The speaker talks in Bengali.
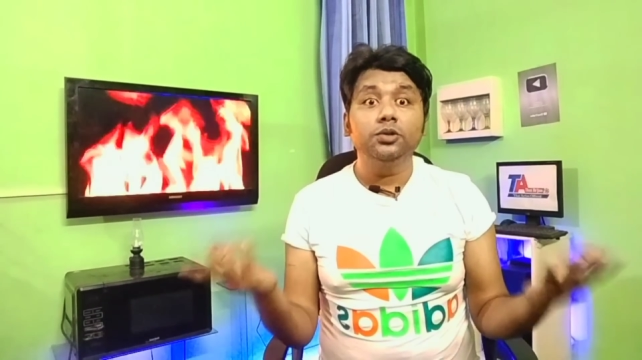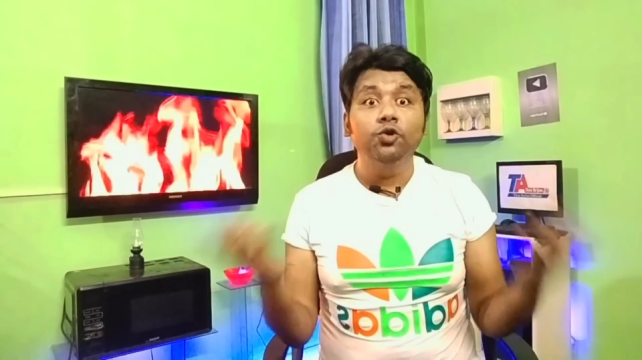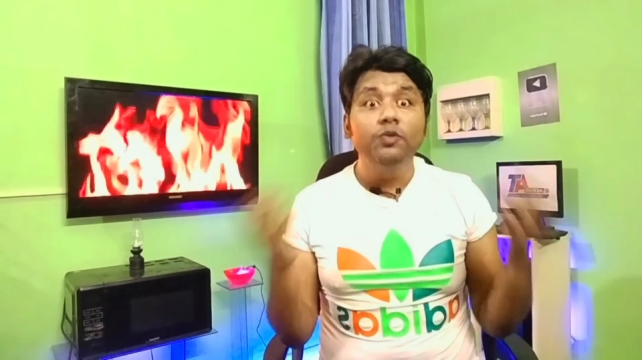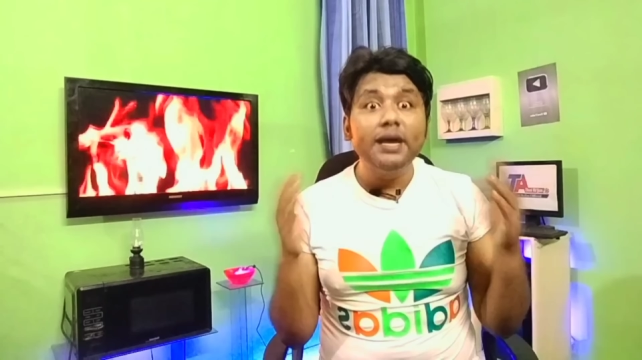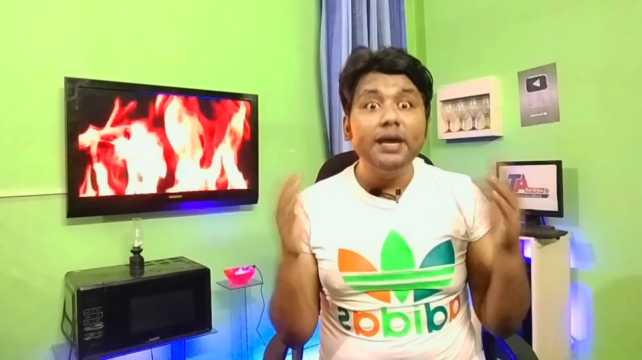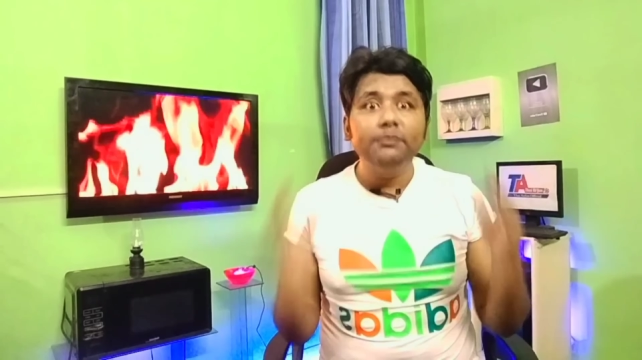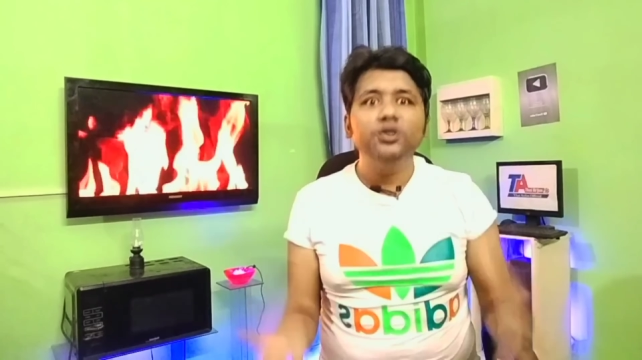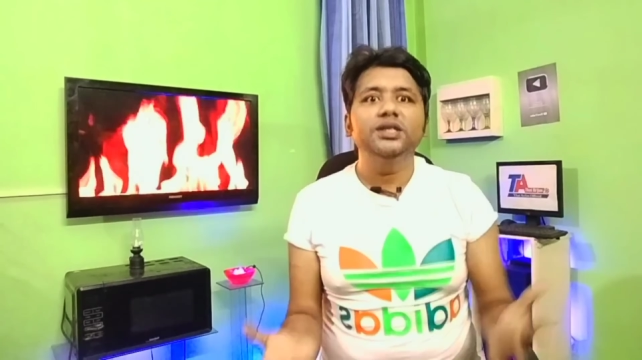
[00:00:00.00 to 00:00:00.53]

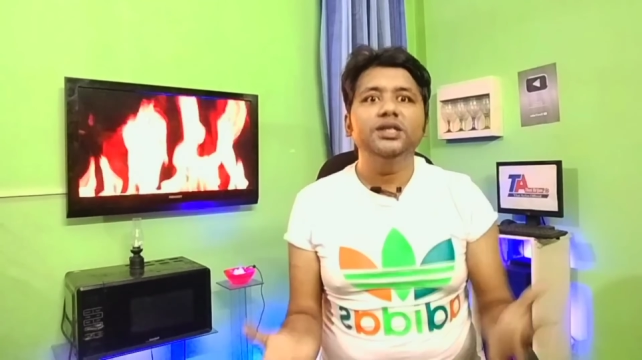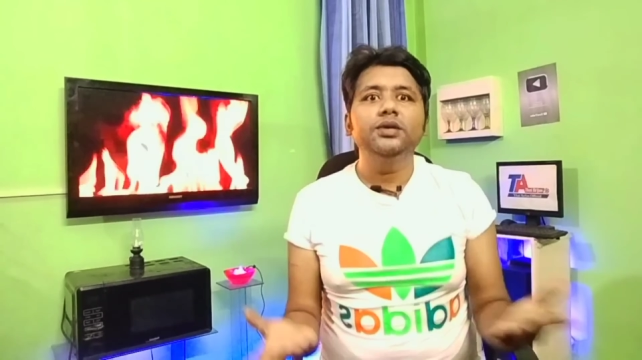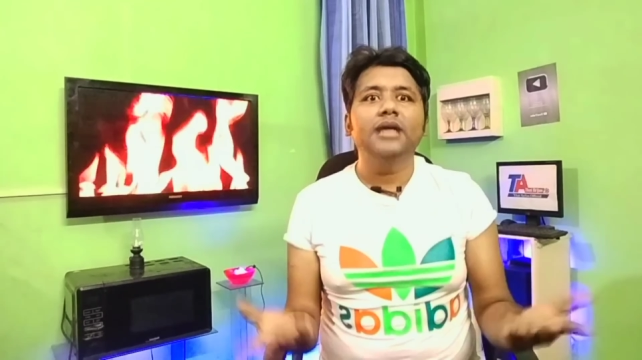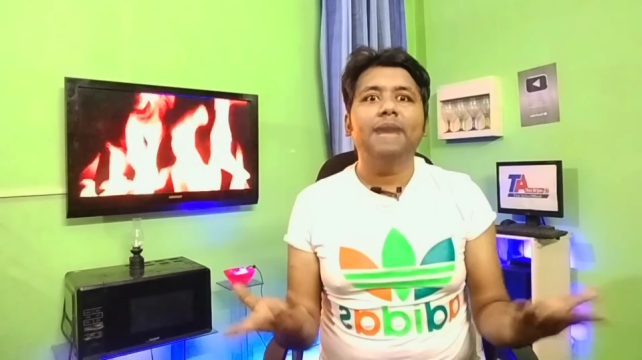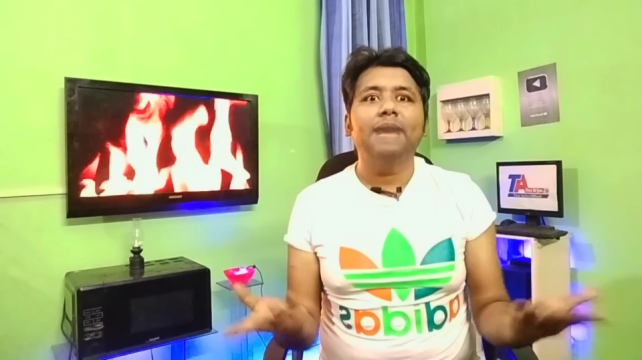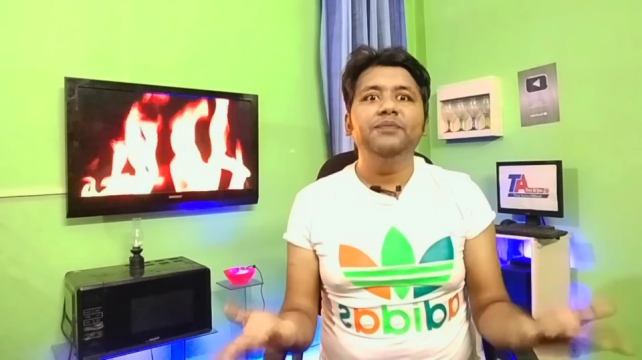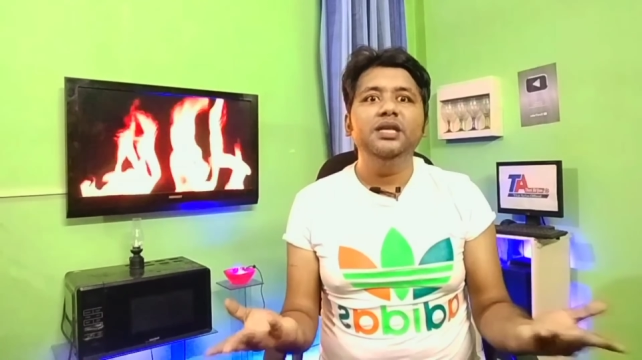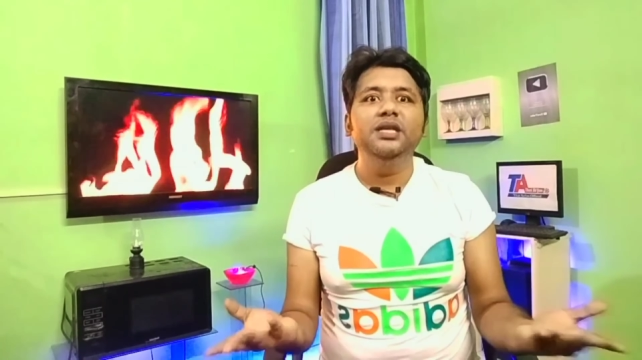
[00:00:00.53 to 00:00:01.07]
ঘুমের মধ্যেও
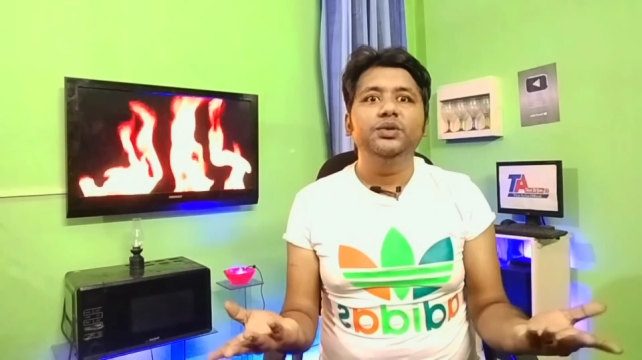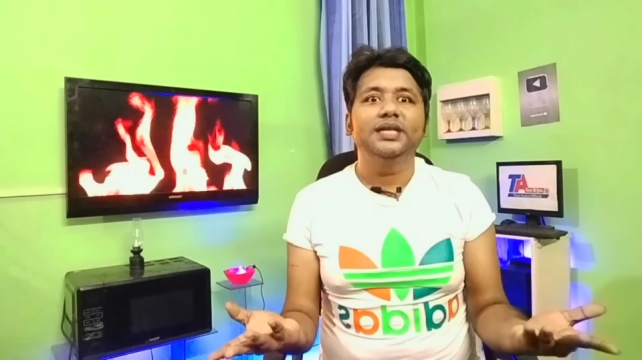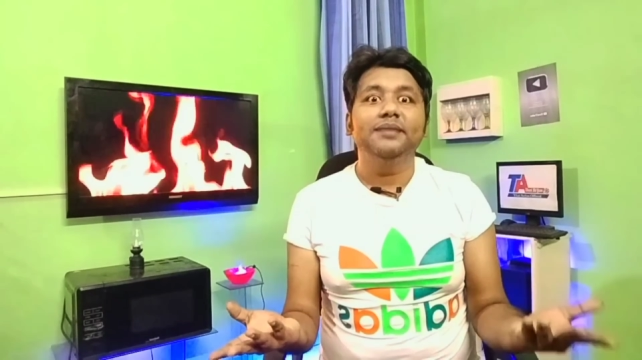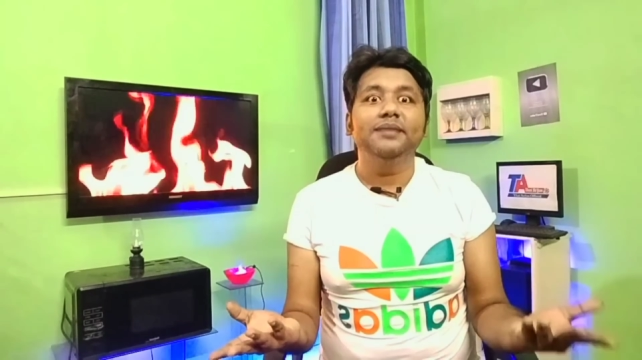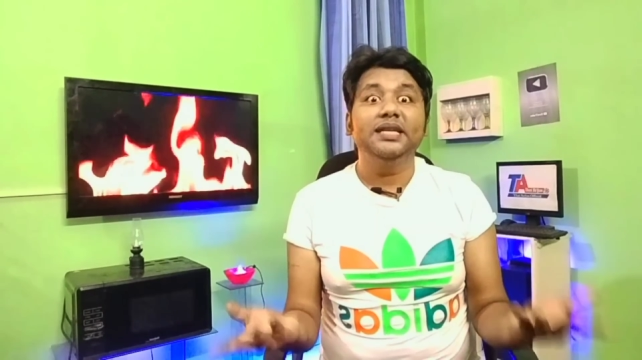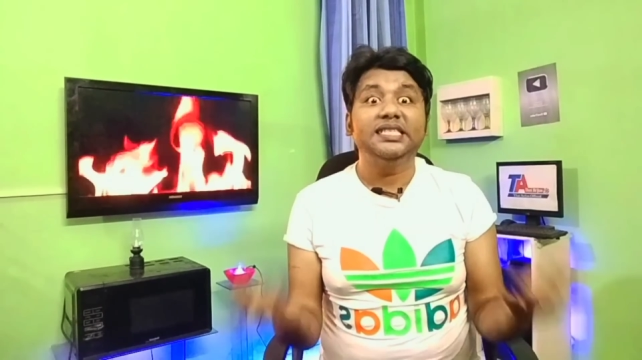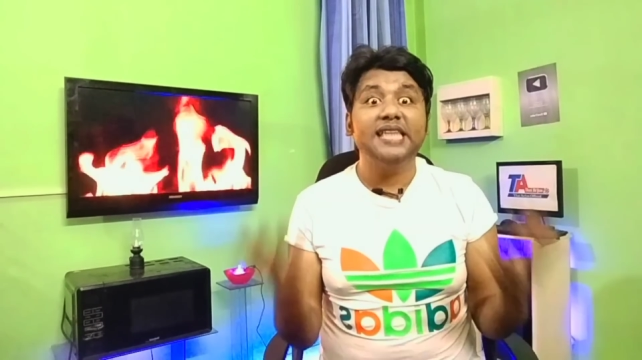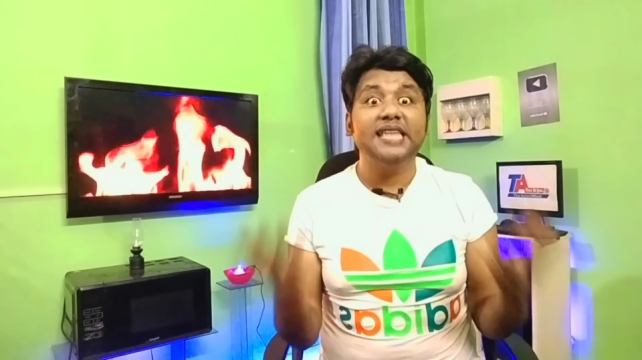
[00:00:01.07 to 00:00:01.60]
লাভ দিয়ে উঠি
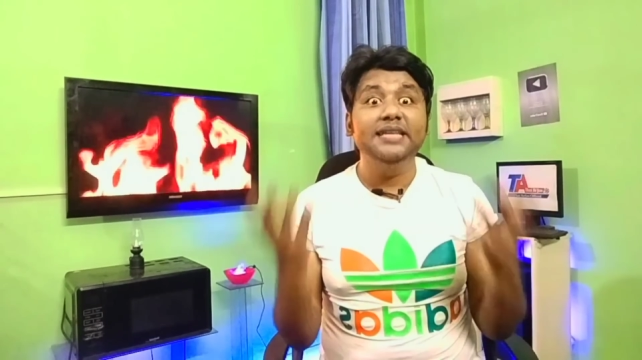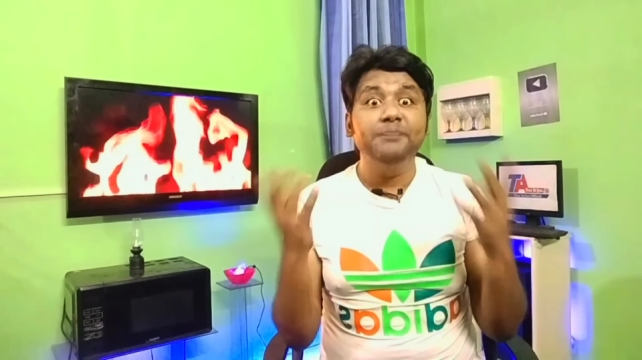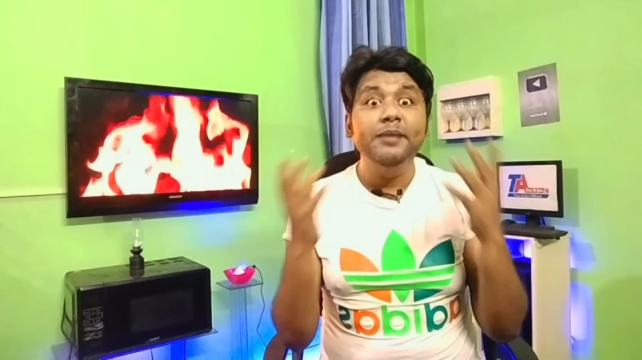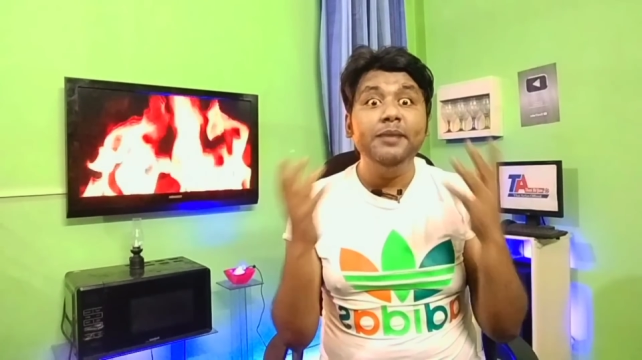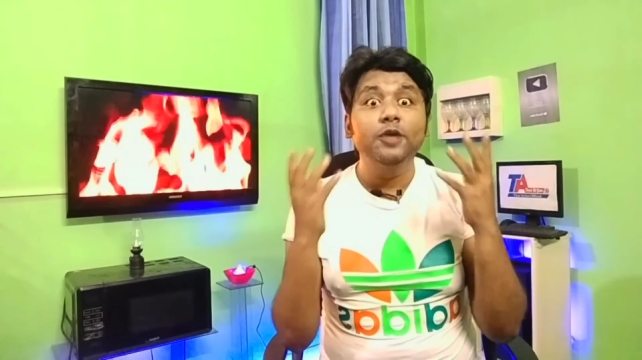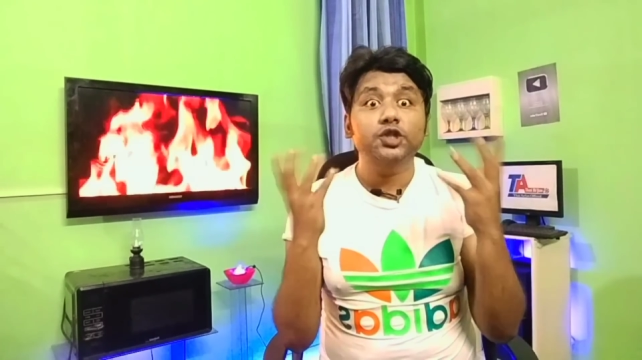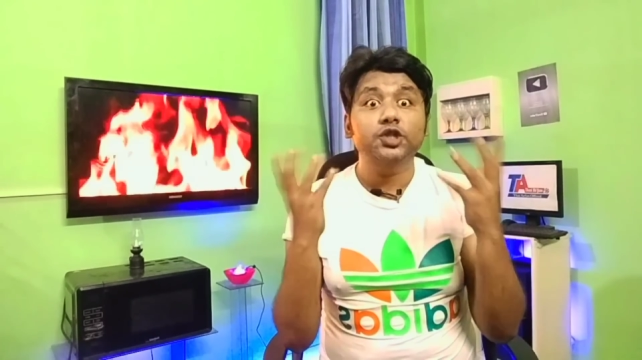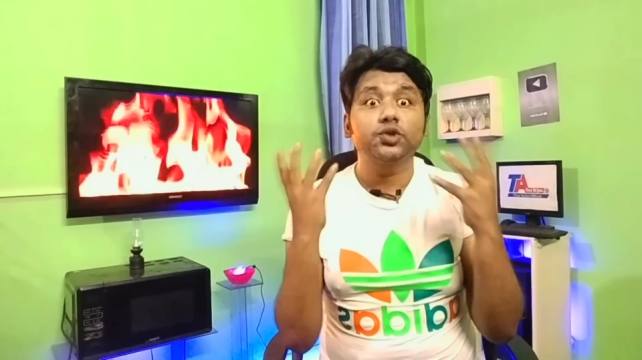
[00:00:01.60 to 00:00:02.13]
মানে সেই
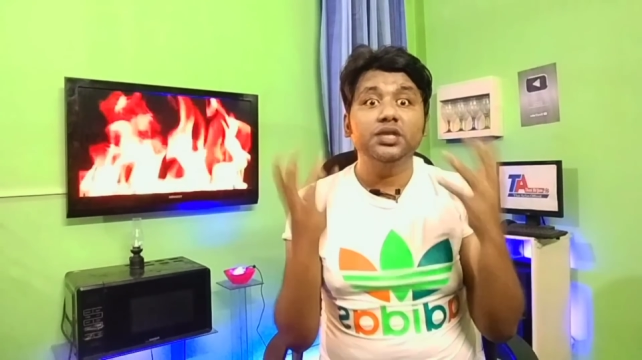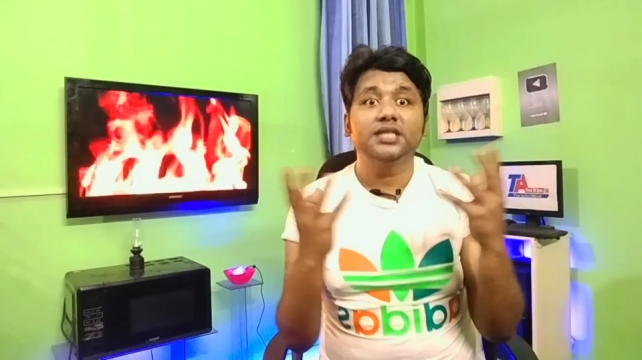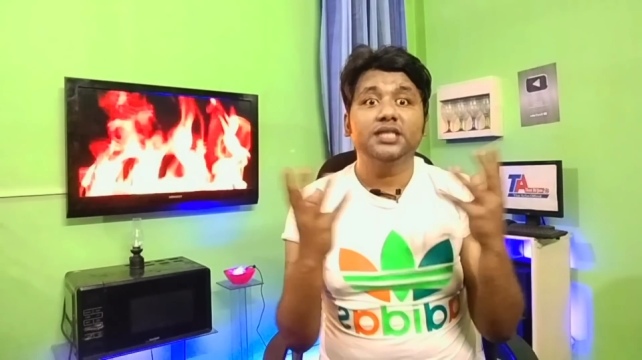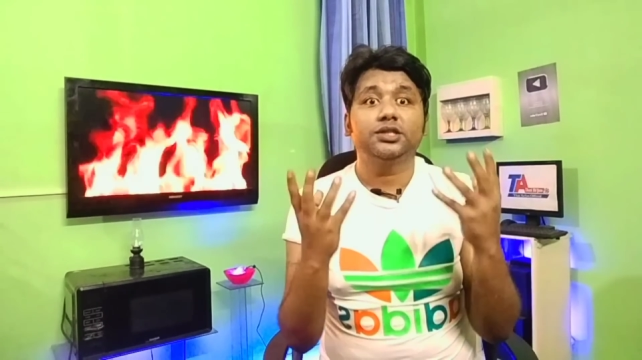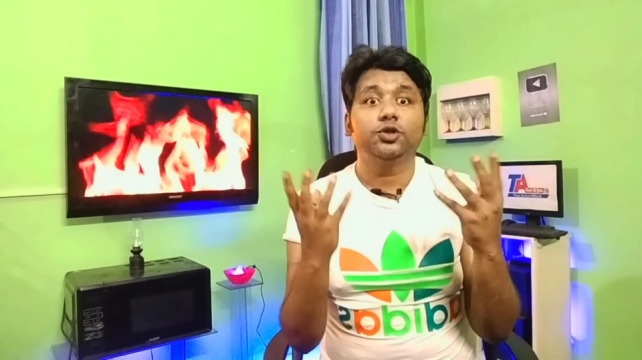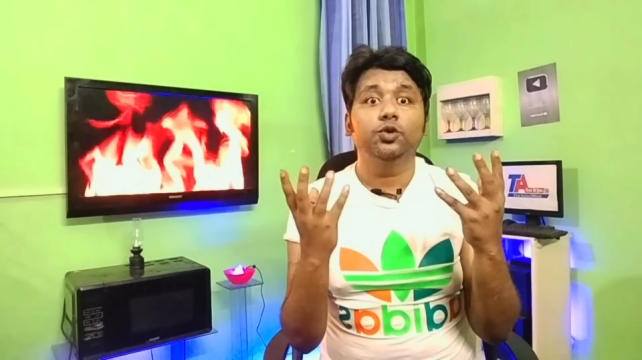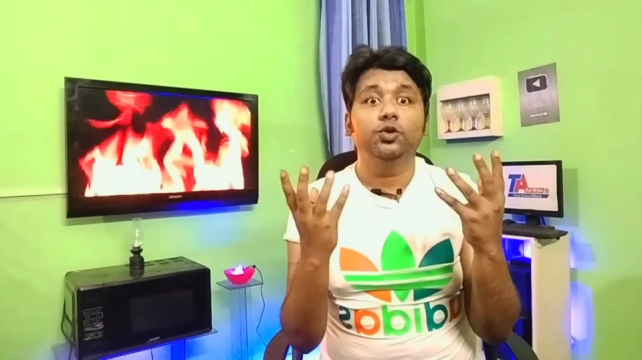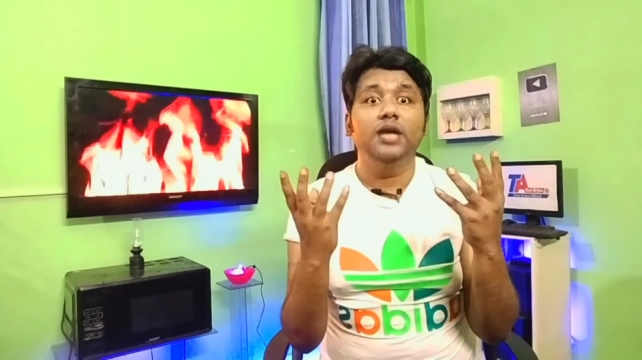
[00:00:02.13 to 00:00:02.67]
বিভৎস
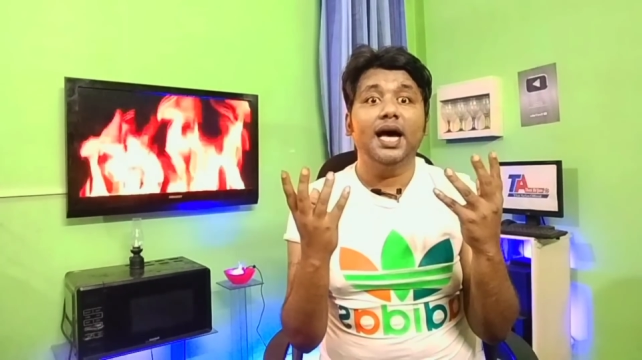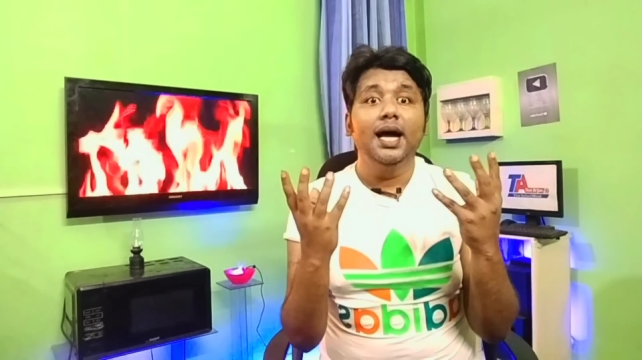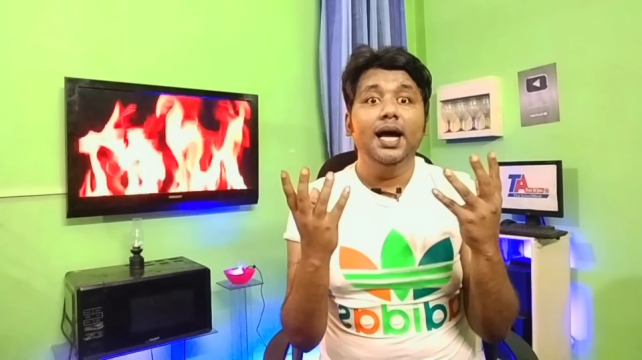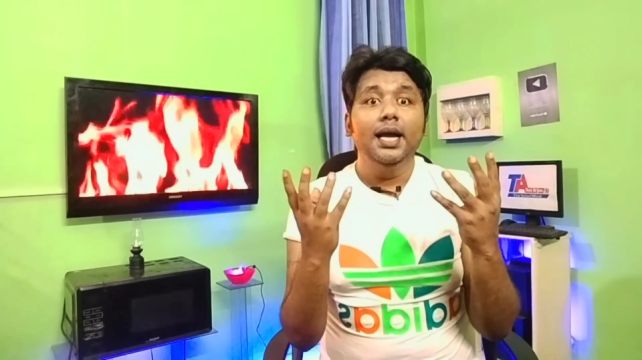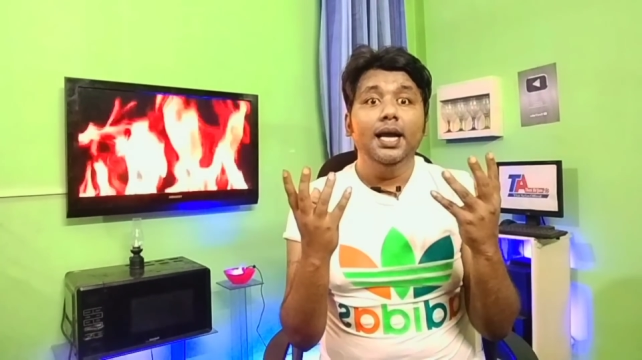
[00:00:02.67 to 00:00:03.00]
দৃশ্যগুলা